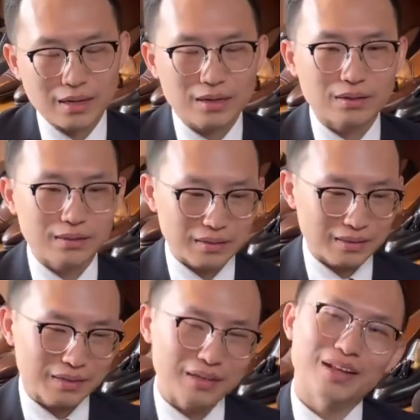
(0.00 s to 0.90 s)
อของโย
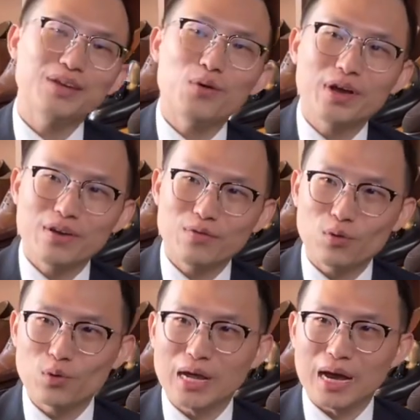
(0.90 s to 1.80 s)
เฮฟูคุดะถ้าโยเฮ
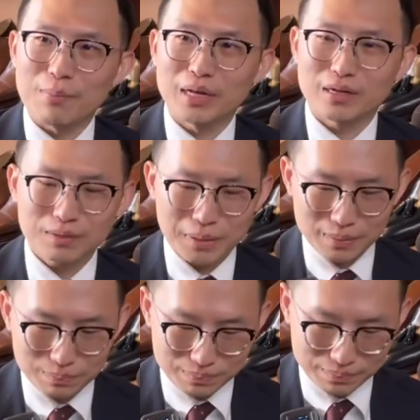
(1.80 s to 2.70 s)
ฟูคุดะมันก็แบ
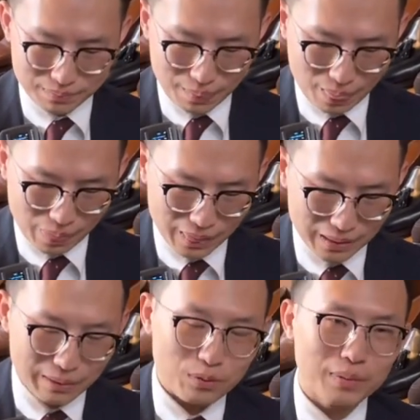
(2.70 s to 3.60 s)
บ
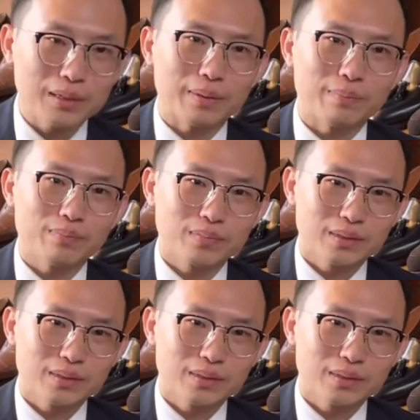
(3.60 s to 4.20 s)
ผมมันจะแบบ